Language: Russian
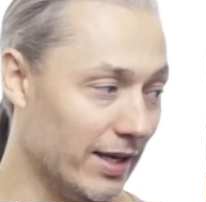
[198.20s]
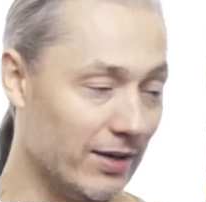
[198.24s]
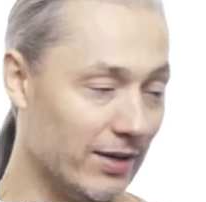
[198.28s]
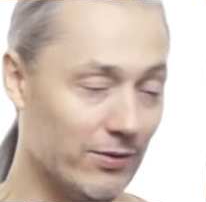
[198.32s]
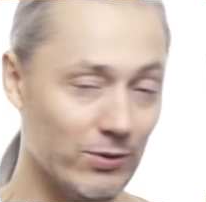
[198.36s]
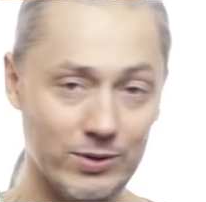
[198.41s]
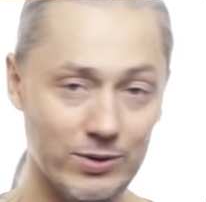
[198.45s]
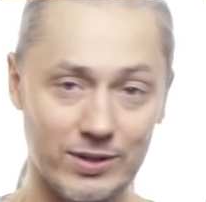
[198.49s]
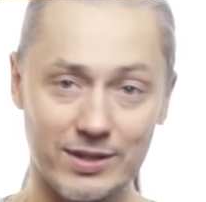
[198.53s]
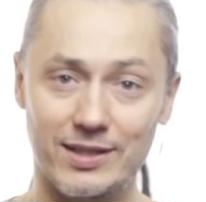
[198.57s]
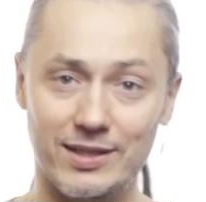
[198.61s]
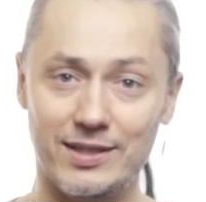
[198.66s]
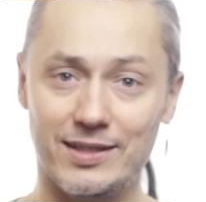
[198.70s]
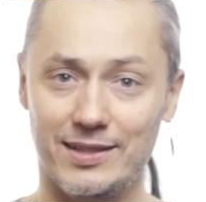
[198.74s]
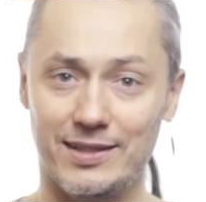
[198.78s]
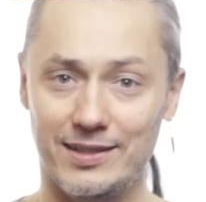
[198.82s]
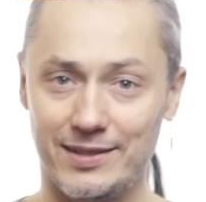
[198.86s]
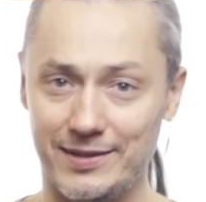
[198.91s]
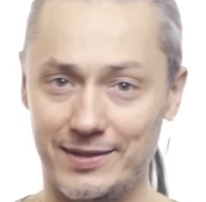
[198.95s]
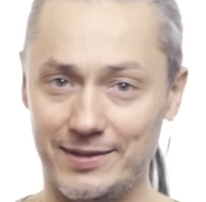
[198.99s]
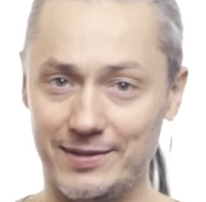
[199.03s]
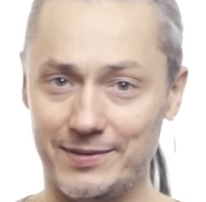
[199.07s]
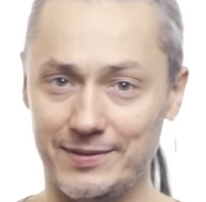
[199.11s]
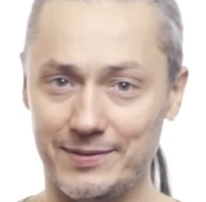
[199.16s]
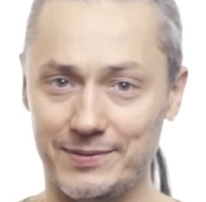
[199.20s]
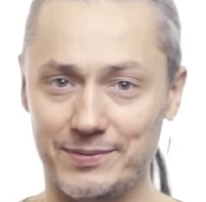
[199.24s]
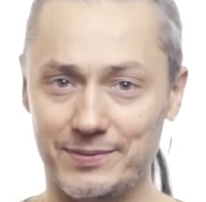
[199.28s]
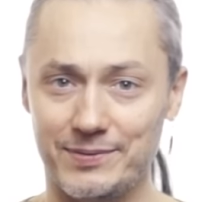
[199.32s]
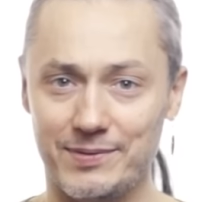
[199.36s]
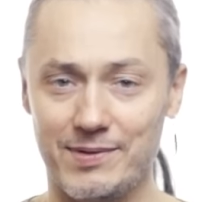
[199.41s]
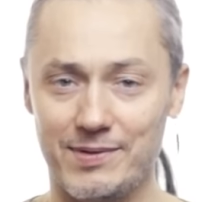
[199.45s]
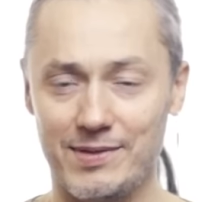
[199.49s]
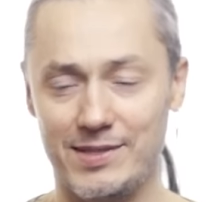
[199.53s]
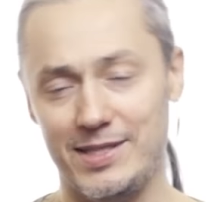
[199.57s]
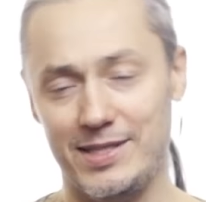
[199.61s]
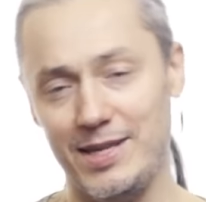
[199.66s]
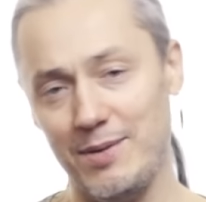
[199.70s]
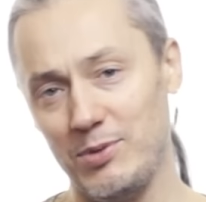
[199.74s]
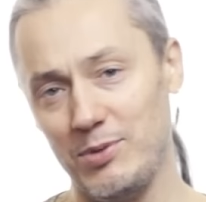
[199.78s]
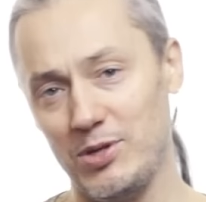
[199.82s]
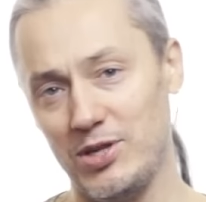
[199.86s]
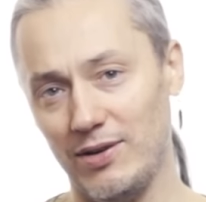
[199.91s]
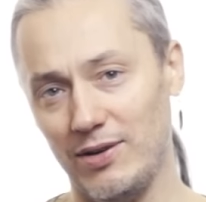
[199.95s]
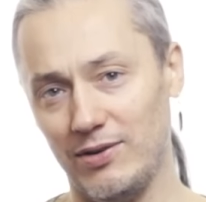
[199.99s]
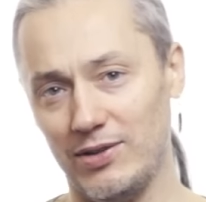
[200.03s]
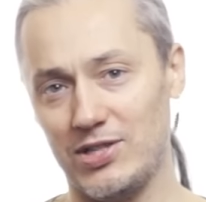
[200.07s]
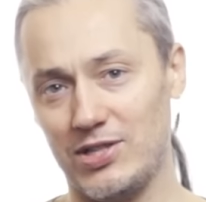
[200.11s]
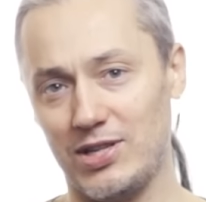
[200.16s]
И вот э, с теми
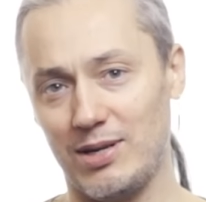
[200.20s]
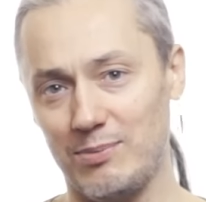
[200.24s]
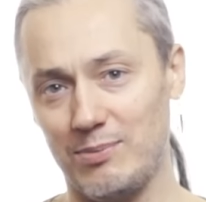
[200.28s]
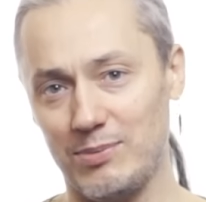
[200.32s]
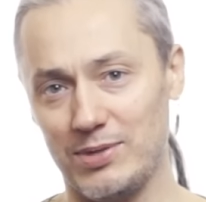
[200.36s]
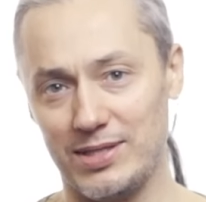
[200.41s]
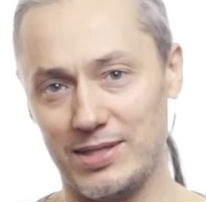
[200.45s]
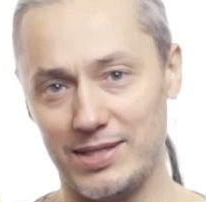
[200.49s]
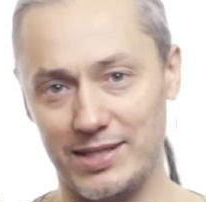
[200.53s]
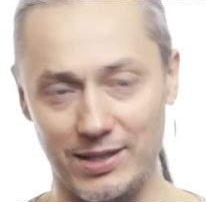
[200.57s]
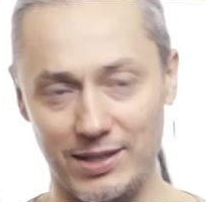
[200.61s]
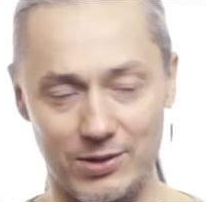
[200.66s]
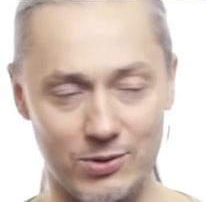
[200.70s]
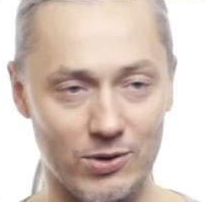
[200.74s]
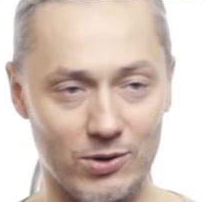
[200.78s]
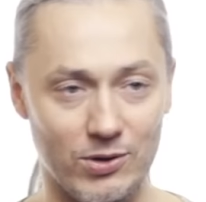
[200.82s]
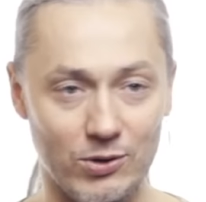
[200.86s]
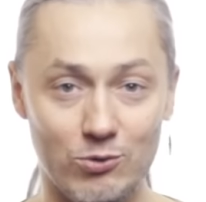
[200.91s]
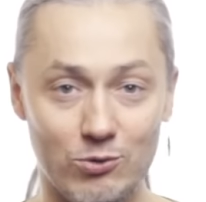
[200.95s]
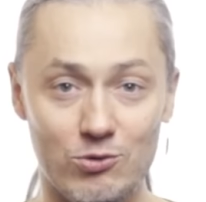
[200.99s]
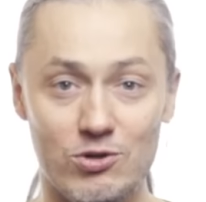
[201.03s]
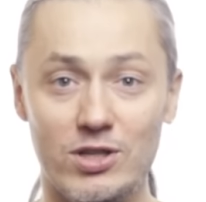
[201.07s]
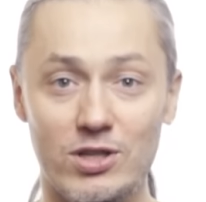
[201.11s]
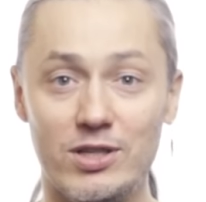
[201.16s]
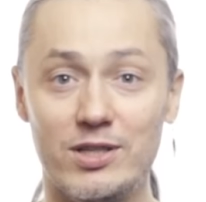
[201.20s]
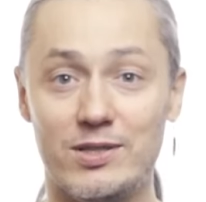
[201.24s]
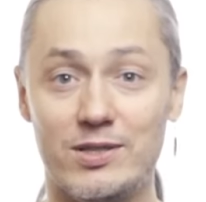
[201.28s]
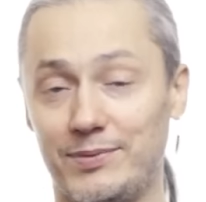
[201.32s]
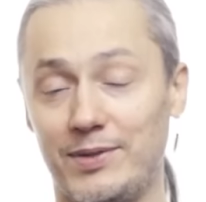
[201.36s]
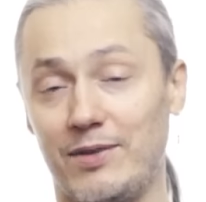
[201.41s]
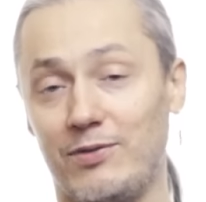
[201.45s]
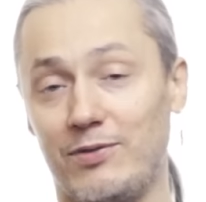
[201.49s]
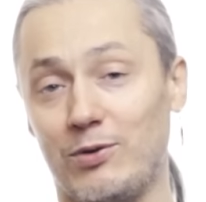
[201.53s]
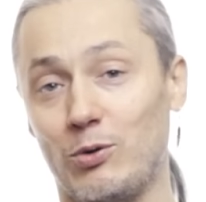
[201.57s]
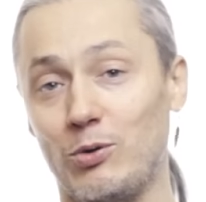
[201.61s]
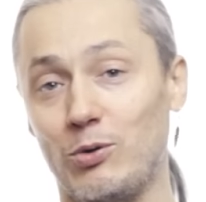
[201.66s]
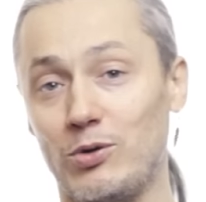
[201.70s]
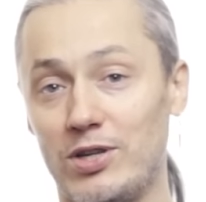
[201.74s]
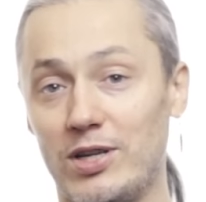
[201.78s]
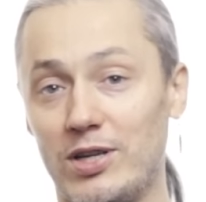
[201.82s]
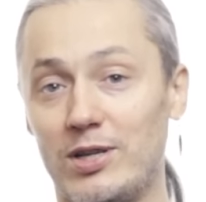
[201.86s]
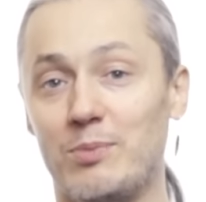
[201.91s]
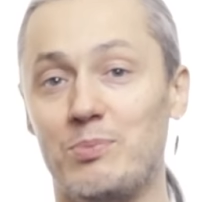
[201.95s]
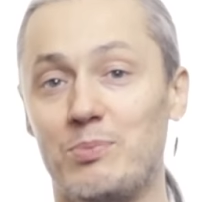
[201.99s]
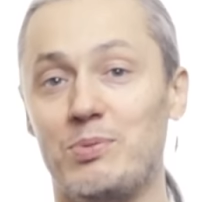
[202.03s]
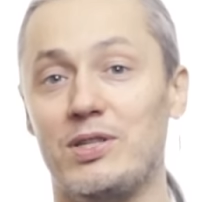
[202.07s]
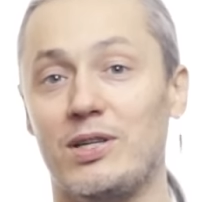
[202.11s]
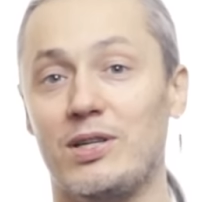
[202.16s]
девочками, с которыми научились на
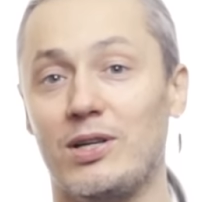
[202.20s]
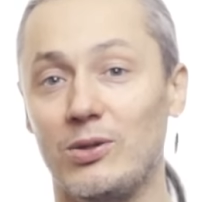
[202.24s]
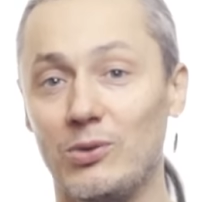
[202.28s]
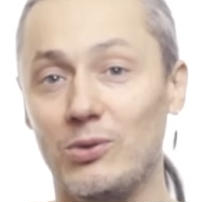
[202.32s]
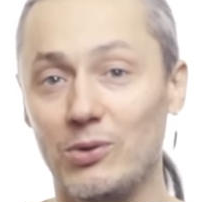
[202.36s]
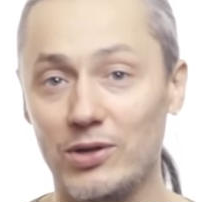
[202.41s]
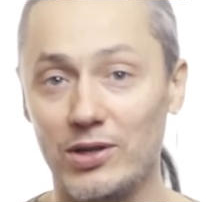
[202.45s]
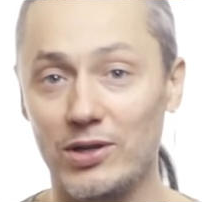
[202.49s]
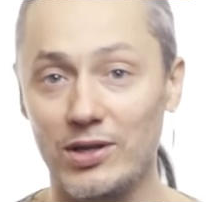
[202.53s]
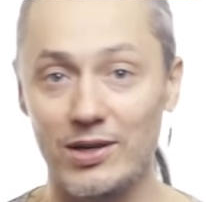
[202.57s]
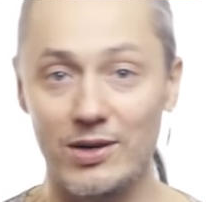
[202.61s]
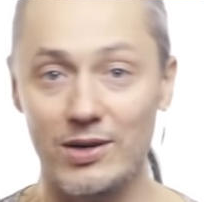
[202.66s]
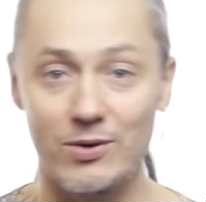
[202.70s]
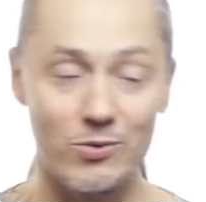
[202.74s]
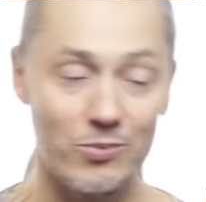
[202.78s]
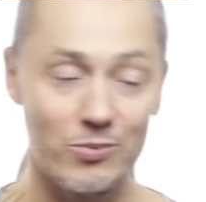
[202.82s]
факультете психологии,